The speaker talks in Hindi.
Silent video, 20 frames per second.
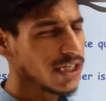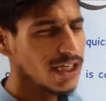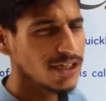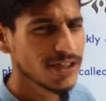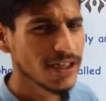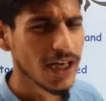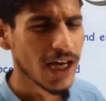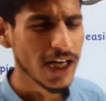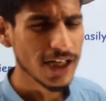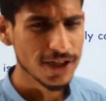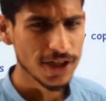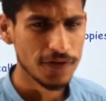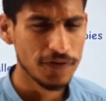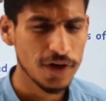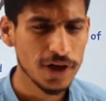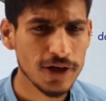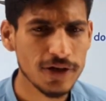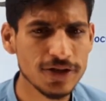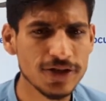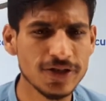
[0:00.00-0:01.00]
ये थी आज की
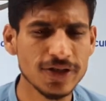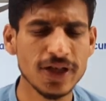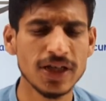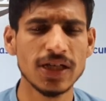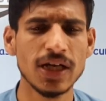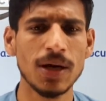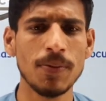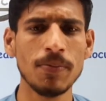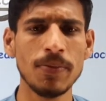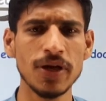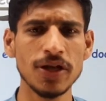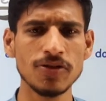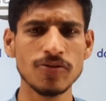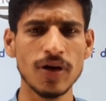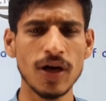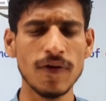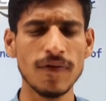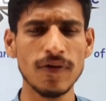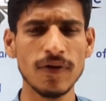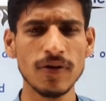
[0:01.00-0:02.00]
वीडियो जिसके अंदर हमने जो
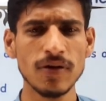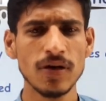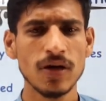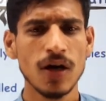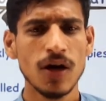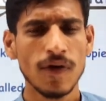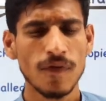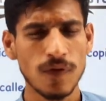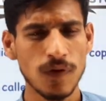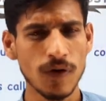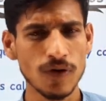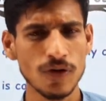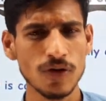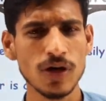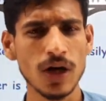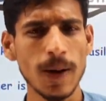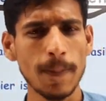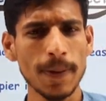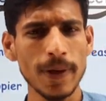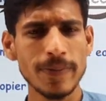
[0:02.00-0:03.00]
है वो
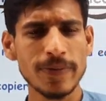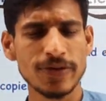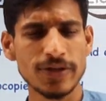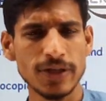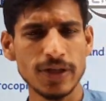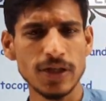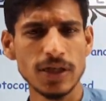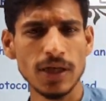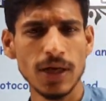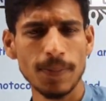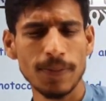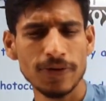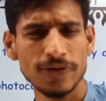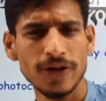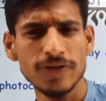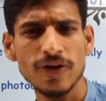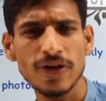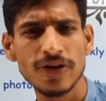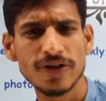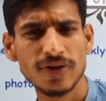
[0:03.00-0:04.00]
फोटो मशीन के प्रोसेस
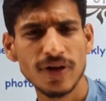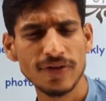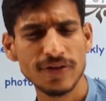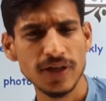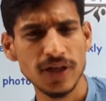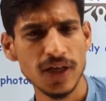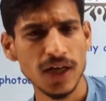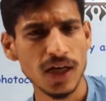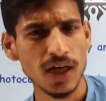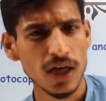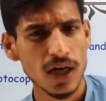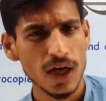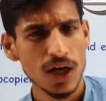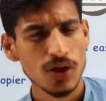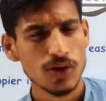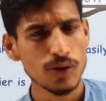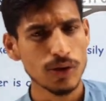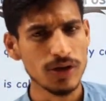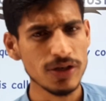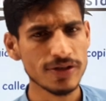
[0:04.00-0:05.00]
को डिस्कस किया
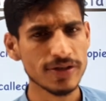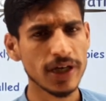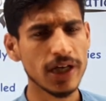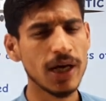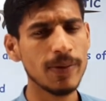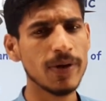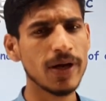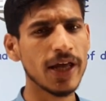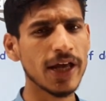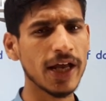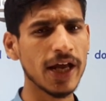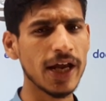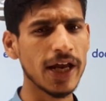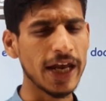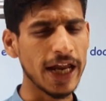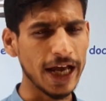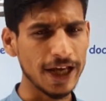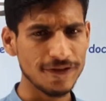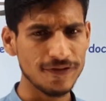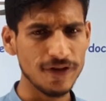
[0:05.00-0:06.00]
तो इन मिलेंगे
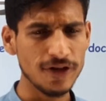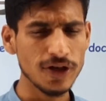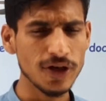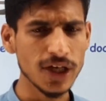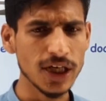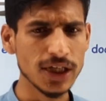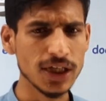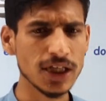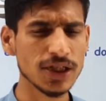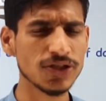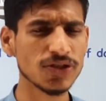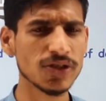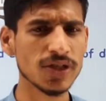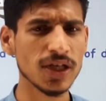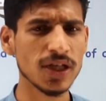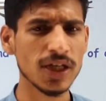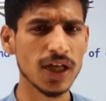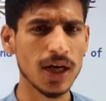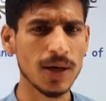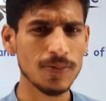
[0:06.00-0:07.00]
नेक्स्ट वीडियो के अंदर जिसके
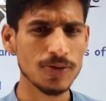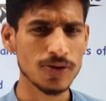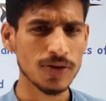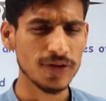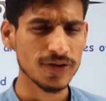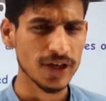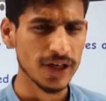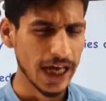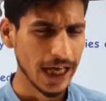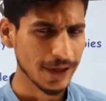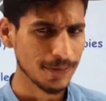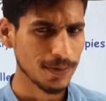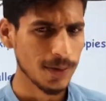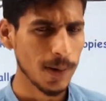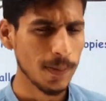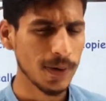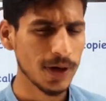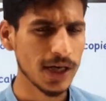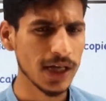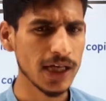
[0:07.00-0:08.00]
अंदर हम जो इसकी नेक्स्ट
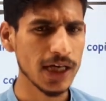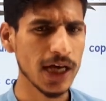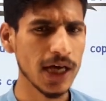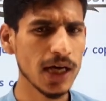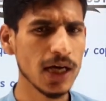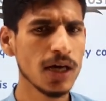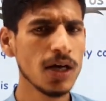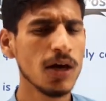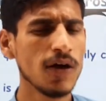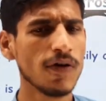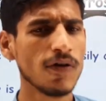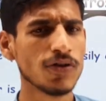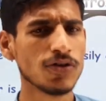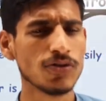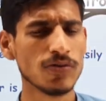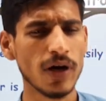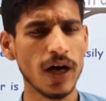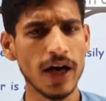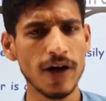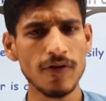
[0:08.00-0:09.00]
प्रॉपर्टी है
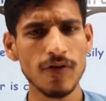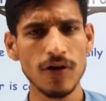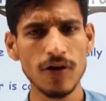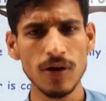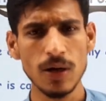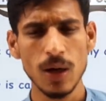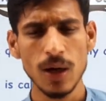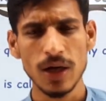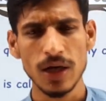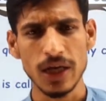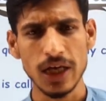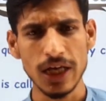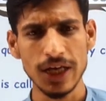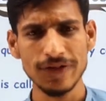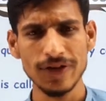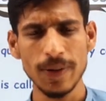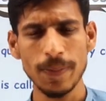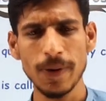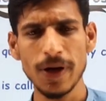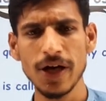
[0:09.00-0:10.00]
जो है वो
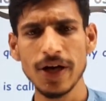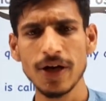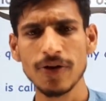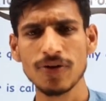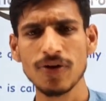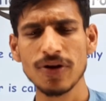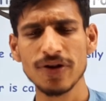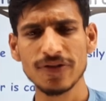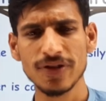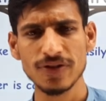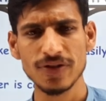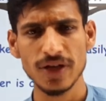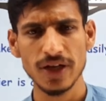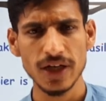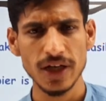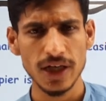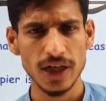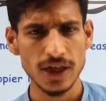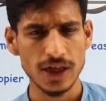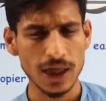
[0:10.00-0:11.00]
लेज़र प्रिंटर उसको डिस्कस
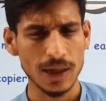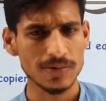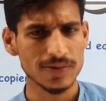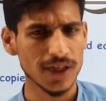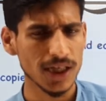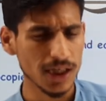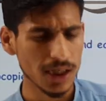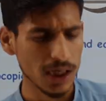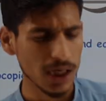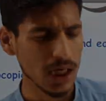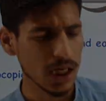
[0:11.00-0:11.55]
करेंगे तब तक